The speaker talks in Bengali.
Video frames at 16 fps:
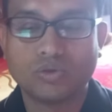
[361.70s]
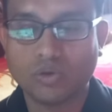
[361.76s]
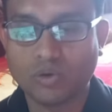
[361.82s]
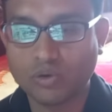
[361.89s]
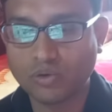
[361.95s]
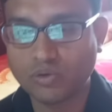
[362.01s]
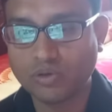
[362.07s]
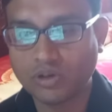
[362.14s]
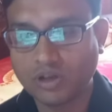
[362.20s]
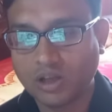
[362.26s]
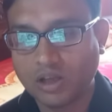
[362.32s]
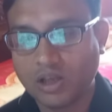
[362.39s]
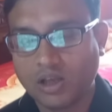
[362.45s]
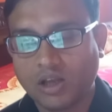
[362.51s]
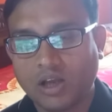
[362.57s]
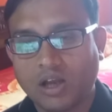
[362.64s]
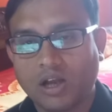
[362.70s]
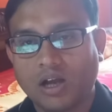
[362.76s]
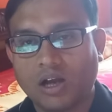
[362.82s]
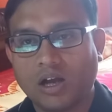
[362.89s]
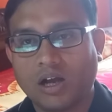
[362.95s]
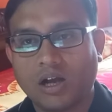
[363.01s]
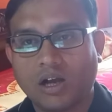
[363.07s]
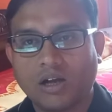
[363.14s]
ধরুন
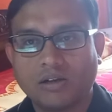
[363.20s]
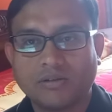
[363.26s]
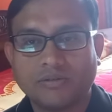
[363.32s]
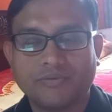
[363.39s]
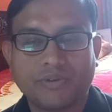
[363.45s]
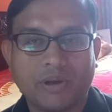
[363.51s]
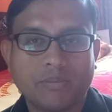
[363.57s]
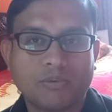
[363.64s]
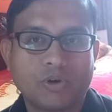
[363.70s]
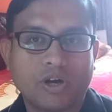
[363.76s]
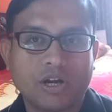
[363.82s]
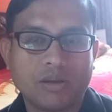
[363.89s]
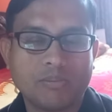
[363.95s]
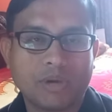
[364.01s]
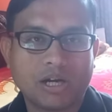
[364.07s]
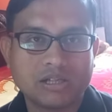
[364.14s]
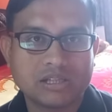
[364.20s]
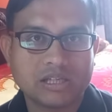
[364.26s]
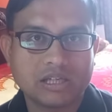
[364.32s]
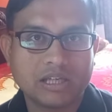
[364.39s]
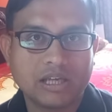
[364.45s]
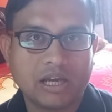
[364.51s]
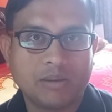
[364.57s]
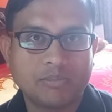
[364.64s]
ফেব্রুয়ারি মার্চে
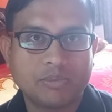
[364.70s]
গিয়ে